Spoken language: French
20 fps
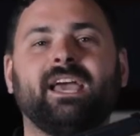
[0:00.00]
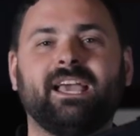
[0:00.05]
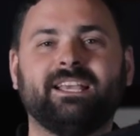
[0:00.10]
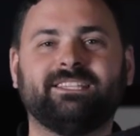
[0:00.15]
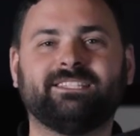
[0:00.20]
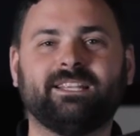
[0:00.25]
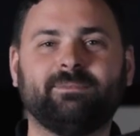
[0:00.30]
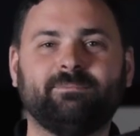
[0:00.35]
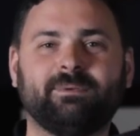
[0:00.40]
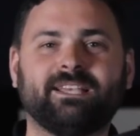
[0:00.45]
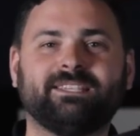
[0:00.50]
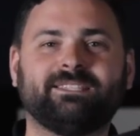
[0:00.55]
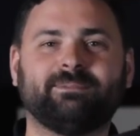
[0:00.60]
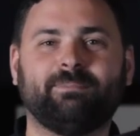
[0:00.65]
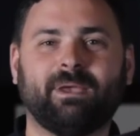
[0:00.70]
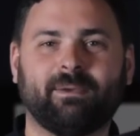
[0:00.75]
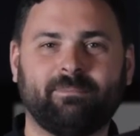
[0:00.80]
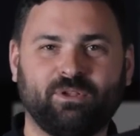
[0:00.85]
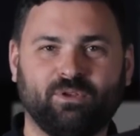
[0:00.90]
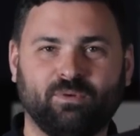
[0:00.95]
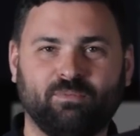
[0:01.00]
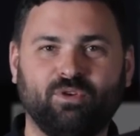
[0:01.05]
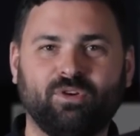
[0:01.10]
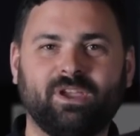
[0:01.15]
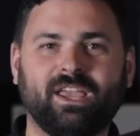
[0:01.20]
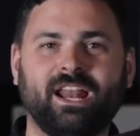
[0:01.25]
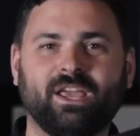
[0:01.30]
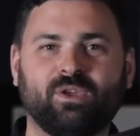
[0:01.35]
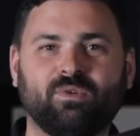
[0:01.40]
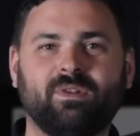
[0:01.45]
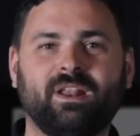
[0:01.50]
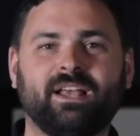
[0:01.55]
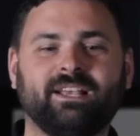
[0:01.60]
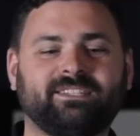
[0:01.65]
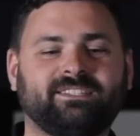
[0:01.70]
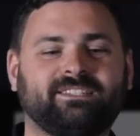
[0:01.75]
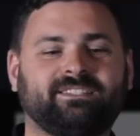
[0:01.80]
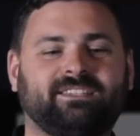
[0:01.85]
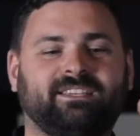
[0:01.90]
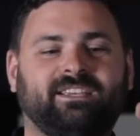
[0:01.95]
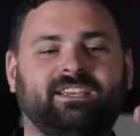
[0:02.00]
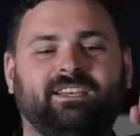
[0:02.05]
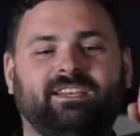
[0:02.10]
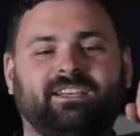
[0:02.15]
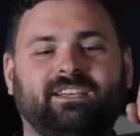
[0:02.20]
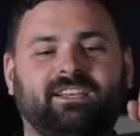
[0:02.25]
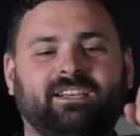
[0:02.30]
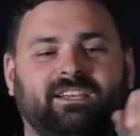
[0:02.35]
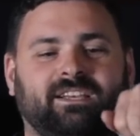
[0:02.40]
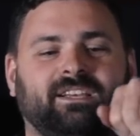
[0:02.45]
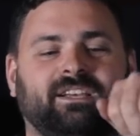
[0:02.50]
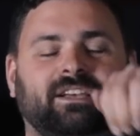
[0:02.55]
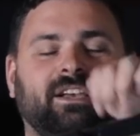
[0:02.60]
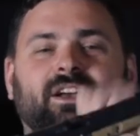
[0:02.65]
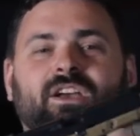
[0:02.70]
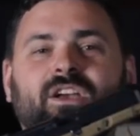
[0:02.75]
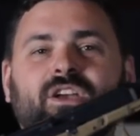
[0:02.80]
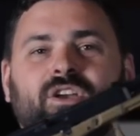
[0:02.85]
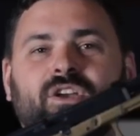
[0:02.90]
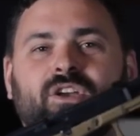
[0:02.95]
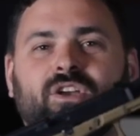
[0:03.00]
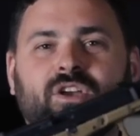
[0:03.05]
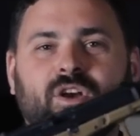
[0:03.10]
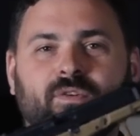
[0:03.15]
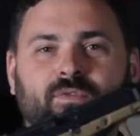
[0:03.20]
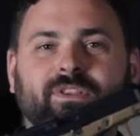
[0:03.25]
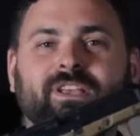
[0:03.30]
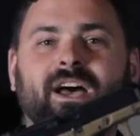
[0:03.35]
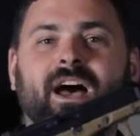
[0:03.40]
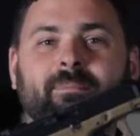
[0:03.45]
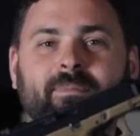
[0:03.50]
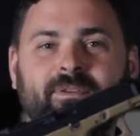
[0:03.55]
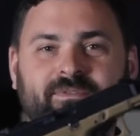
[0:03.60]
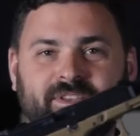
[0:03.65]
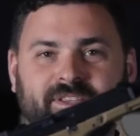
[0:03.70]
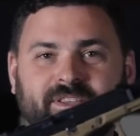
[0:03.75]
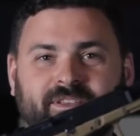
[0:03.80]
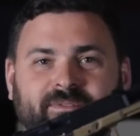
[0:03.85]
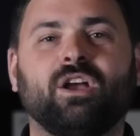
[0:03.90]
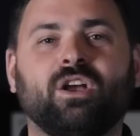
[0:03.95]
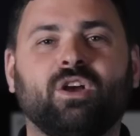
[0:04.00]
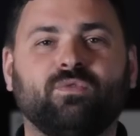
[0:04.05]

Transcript: et cette pièce permet de bloquer la culasse quand votre arme est vide.